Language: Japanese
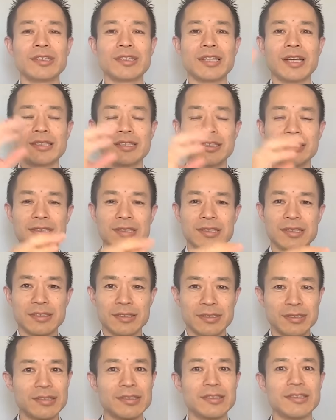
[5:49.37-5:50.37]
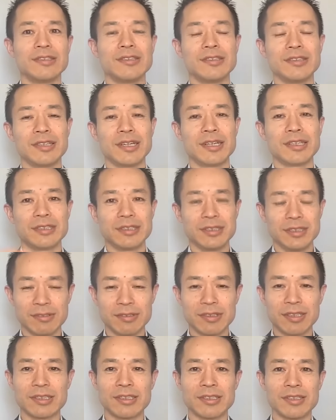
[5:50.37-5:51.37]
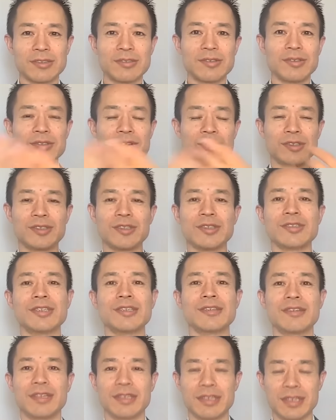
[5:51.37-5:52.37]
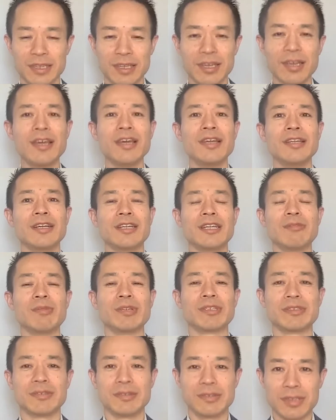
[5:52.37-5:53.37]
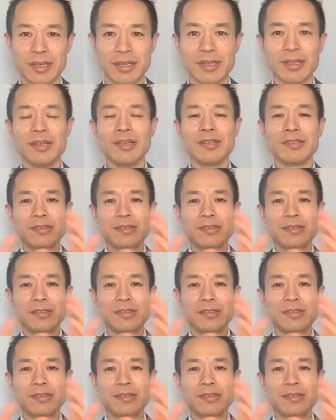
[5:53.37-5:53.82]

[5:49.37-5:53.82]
大切にするっていう周波数で私にこう、寄り添ってくれたりなりますので、